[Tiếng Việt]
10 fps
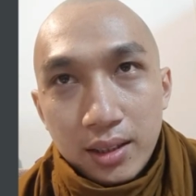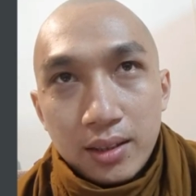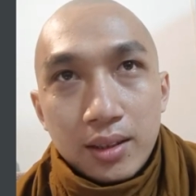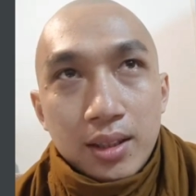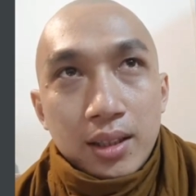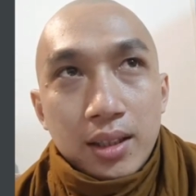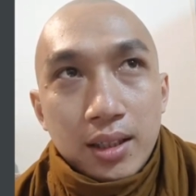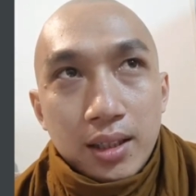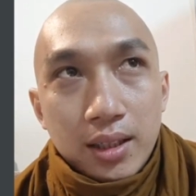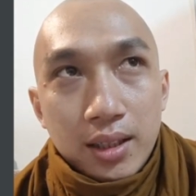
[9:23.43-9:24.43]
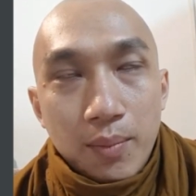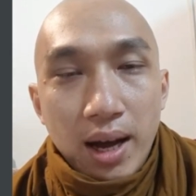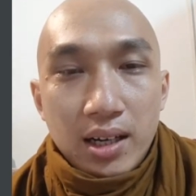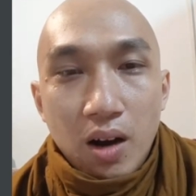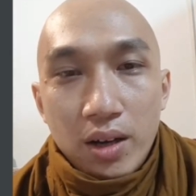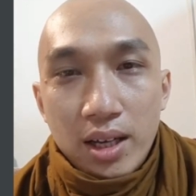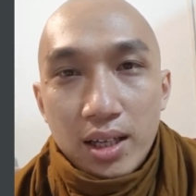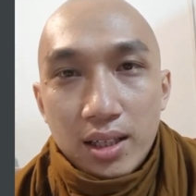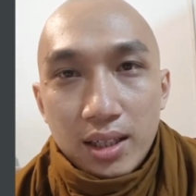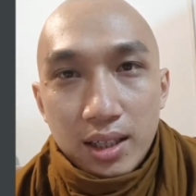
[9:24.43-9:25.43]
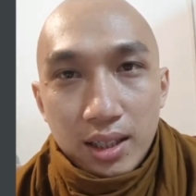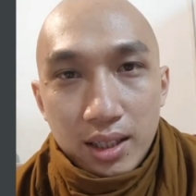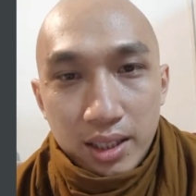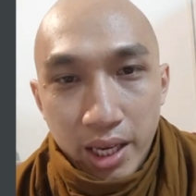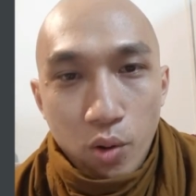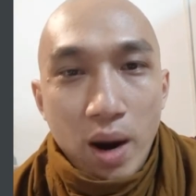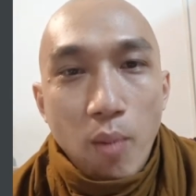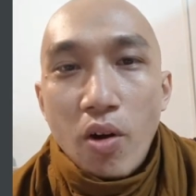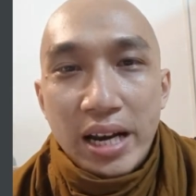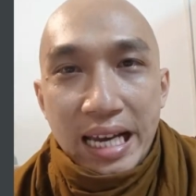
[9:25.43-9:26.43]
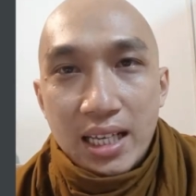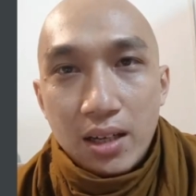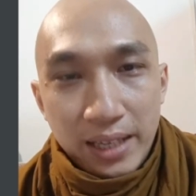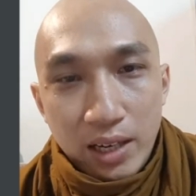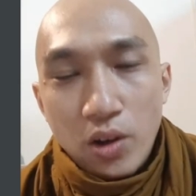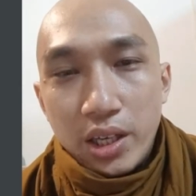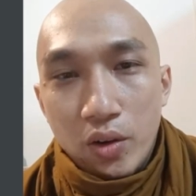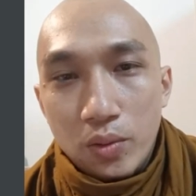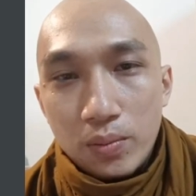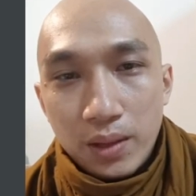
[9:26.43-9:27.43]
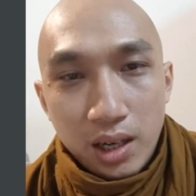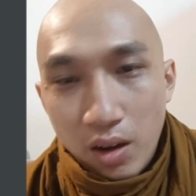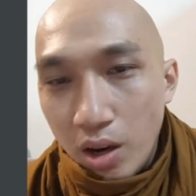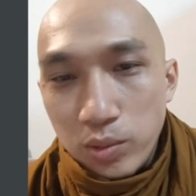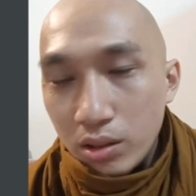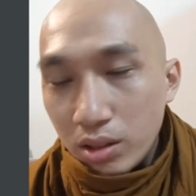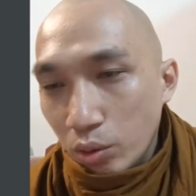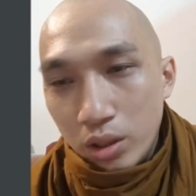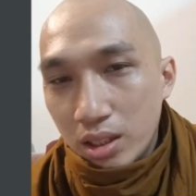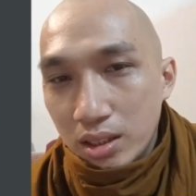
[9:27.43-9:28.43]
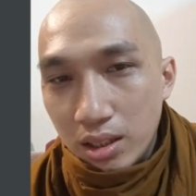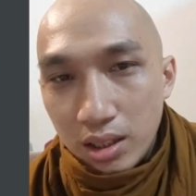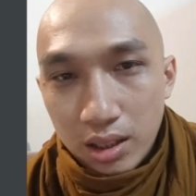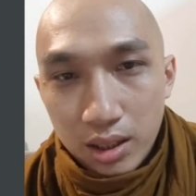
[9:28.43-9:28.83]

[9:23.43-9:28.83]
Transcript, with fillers: à, nhưng mà rồi á chiều mà không có cái này á vị này khó chịu vị này nói không được tôi ờ,